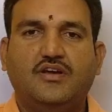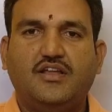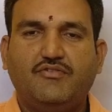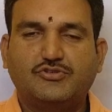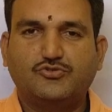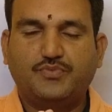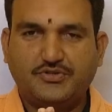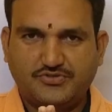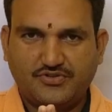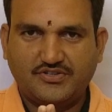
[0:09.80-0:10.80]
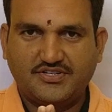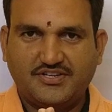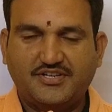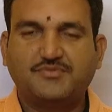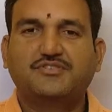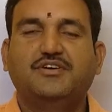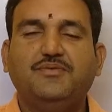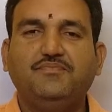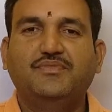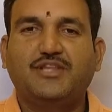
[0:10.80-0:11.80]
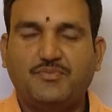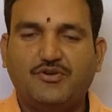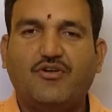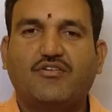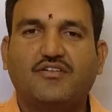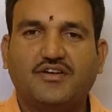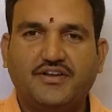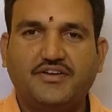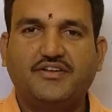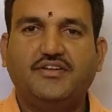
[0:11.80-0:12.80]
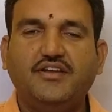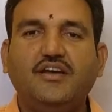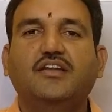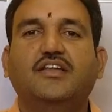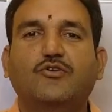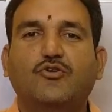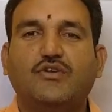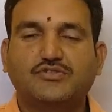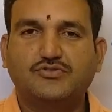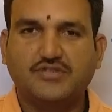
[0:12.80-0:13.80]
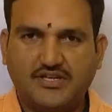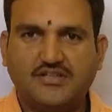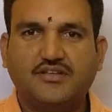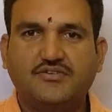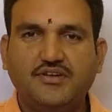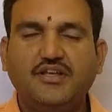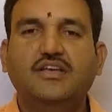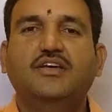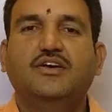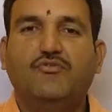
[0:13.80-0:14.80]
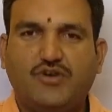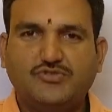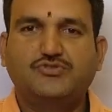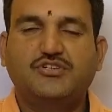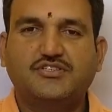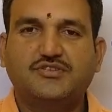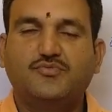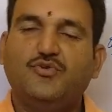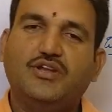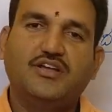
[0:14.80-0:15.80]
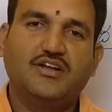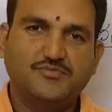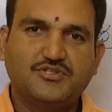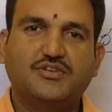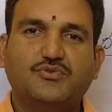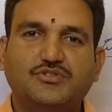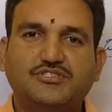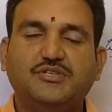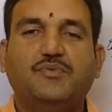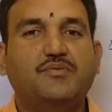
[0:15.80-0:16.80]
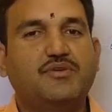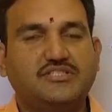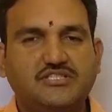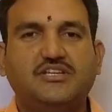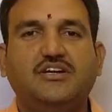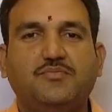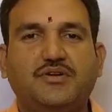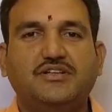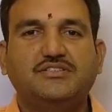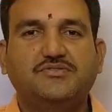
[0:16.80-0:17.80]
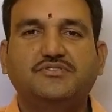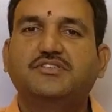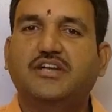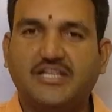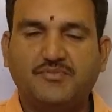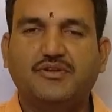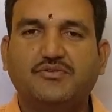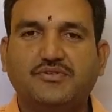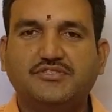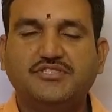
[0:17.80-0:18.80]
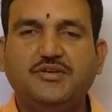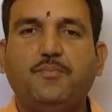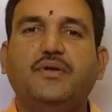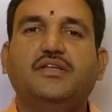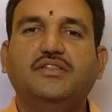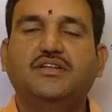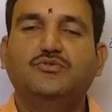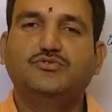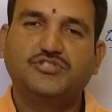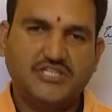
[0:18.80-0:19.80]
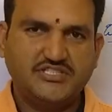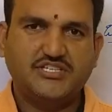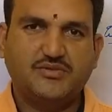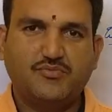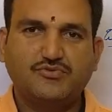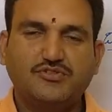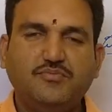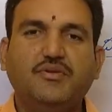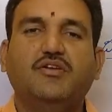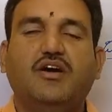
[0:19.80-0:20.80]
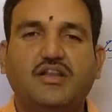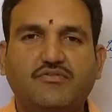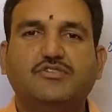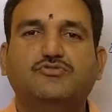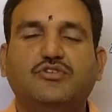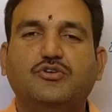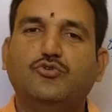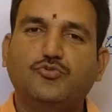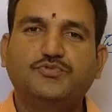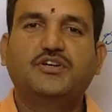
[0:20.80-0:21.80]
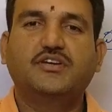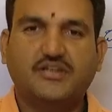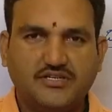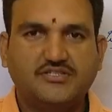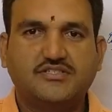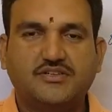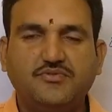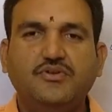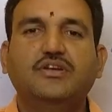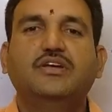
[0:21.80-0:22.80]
హరి వాస్తు ప్రేక్షకులందరికీ నమస్కారం నా పేరు డాక్టర్ కాటిగర్ హరి నేను ఒక వాస్తు సలహాదారుణ్ణి వాస్తుశాస్త్రంలో అనేక అంశాల గురించి మనం ఖచ్చితంగా పాటించవలసిన నియమాల గురించి మీ అందరితో షేర్ చేయడం కోసం నేను హరివాస్తు అనే యూట్యూబ్ ఛానల్ క్రియేట్ చేశాను